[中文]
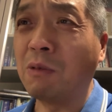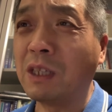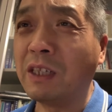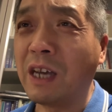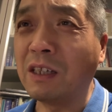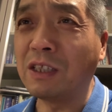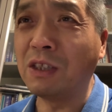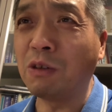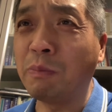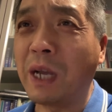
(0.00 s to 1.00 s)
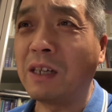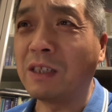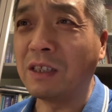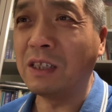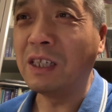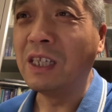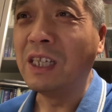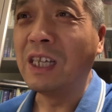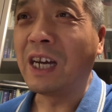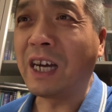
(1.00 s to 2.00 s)
我的良心都变成
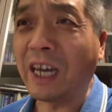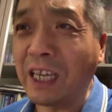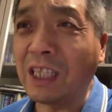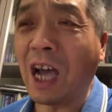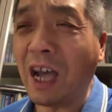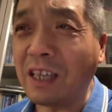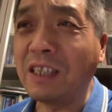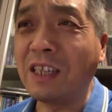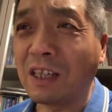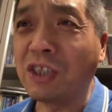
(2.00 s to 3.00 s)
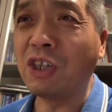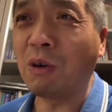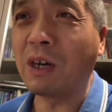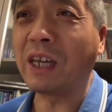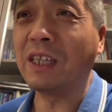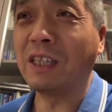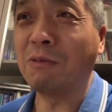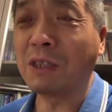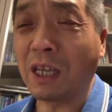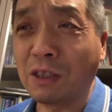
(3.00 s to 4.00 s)
黑炭一样焦黑的，
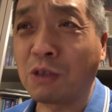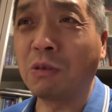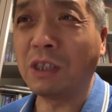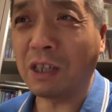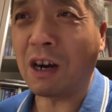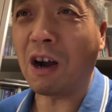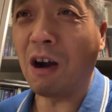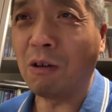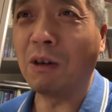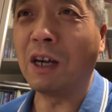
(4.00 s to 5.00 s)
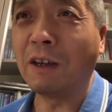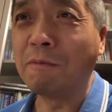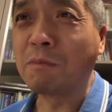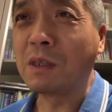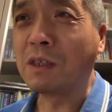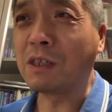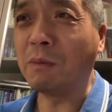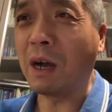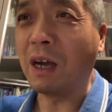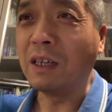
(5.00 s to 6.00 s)
我才能说你好啊，是
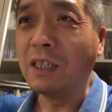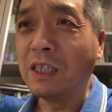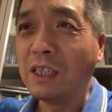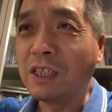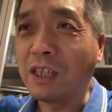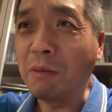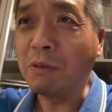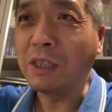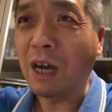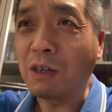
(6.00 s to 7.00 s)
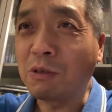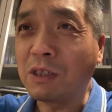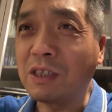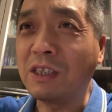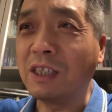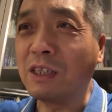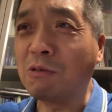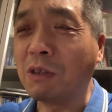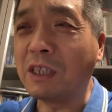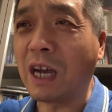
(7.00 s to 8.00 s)
吧？谁不想说自己的
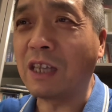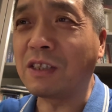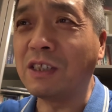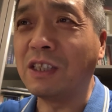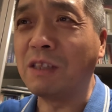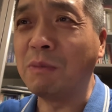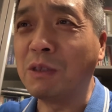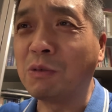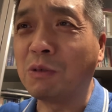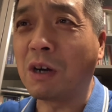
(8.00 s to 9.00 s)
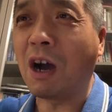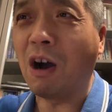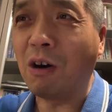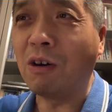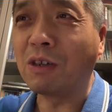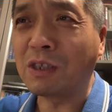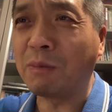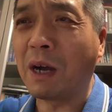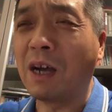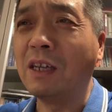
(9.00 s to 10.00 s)
国家、自己的民族好？是
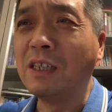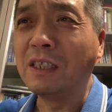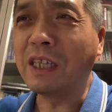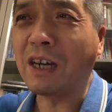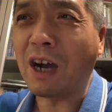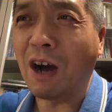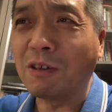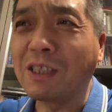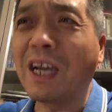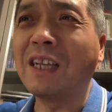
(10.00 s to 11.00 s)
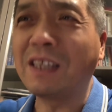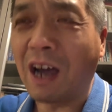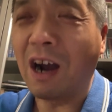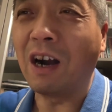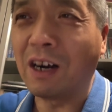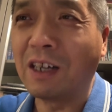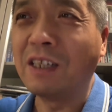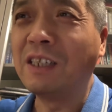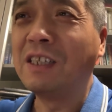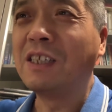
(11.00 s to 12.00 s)
吧？你好在哪儿？
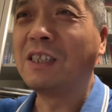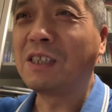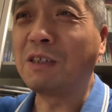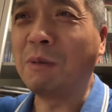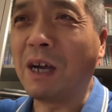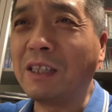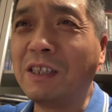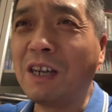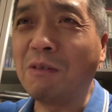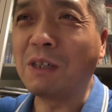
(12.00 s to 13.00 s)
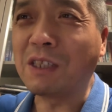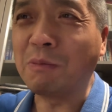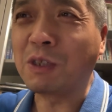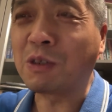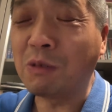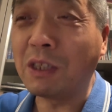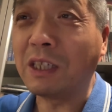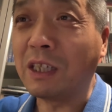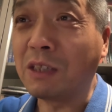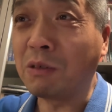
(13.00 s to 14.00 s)
是吧？你让我怎么说
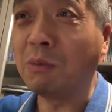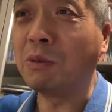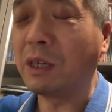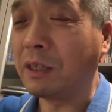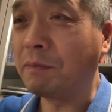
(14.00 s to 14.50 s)
你？对不对？